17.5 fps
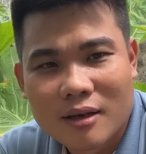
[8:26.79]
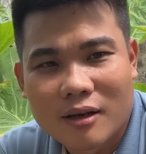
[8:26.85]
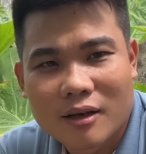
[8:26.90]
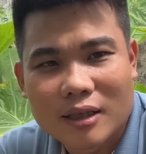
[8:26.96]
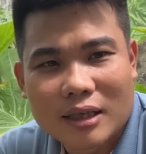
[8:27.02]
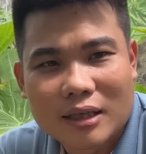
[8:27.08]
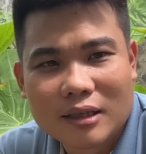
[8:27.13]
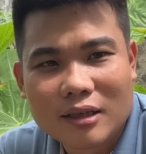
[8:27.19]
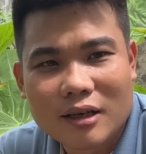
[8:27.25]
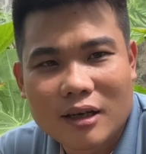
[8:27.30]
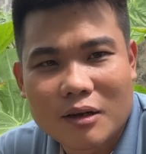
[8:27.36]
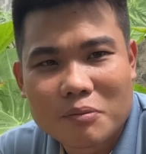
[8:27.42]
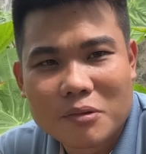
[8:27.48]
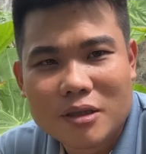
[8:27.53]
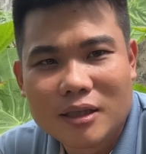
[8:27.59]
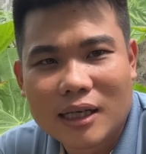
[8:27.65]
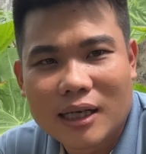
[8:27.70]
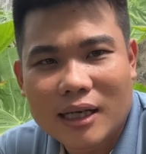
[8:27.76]
coi thử coi
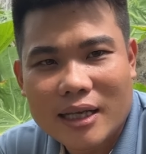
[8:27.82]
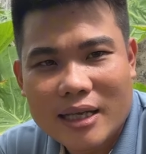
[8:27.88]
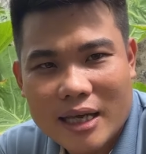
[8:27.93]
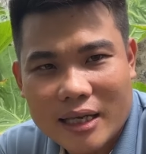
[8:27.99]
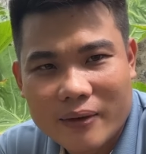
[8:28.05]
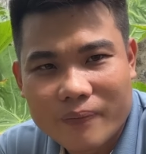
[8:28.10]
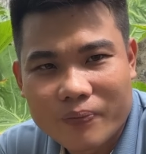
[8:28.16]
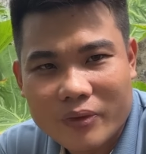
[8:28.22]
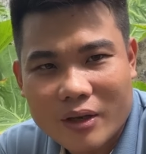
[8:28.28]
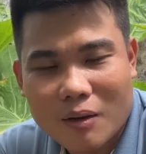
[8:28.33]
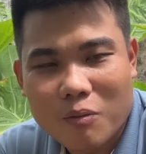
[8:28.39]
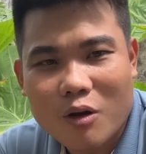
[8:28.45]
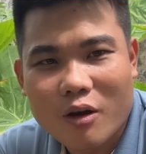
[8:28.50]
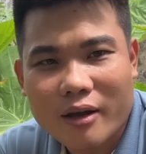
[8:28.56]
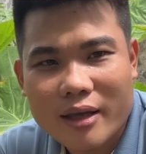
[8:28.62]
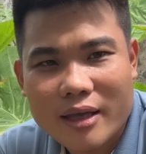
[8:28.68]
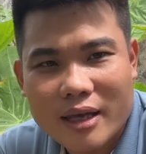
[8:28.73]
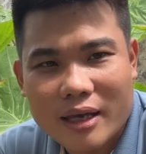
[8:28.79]
ông đưa ra cái gì ông
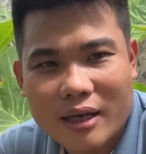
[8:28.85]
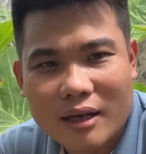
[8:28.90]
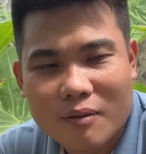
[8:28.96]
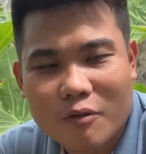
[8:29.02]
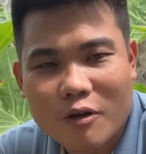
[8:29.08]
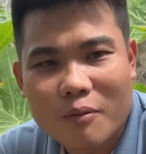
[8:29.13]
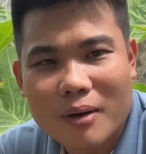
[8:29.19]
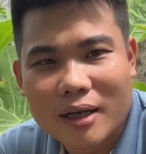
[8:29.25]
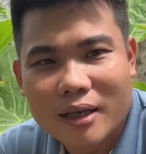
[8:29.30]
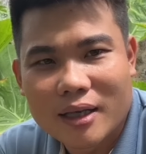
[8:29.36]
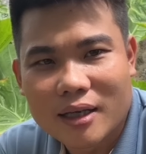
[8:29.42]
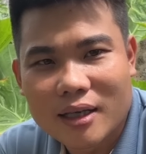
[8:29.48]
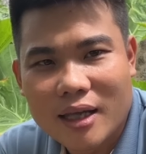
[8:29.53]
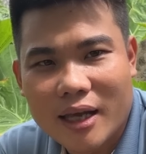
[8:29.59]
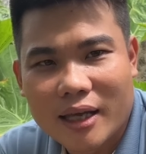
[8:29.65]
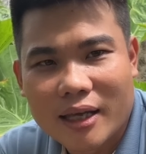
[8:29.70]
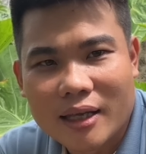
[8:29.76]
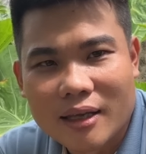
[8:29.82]
có cái gì ông có bằng
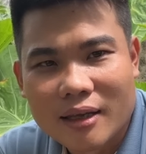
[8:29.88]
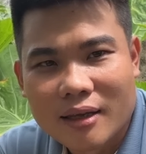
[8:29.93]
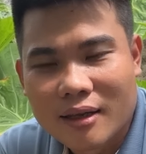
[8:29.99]
chứng gì